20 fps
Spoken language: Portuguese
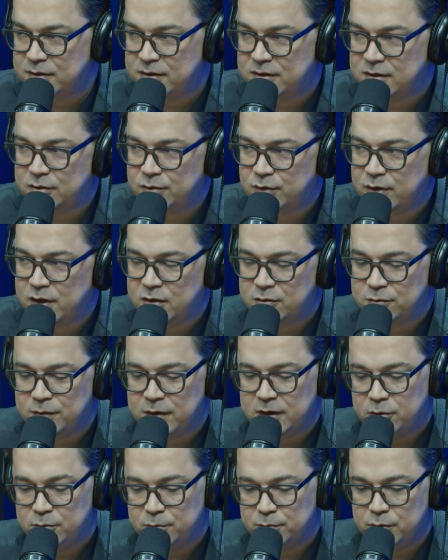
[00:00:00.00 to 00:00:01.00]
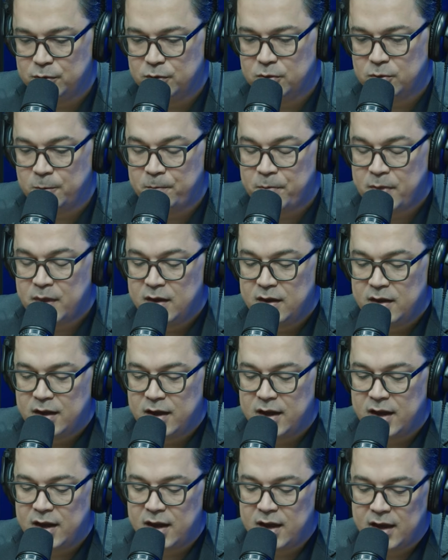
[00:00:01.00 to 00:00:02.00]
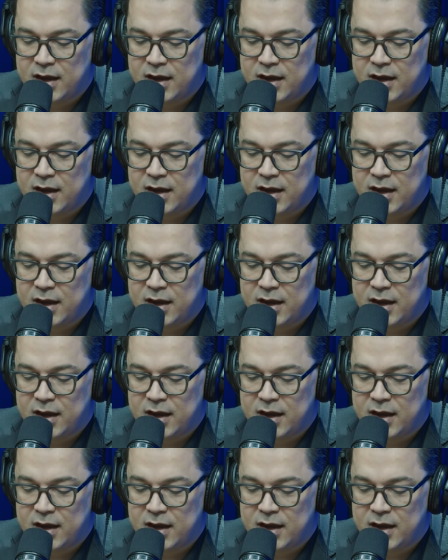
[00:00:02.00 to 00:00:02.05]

Então eu quero falar um pouco. É,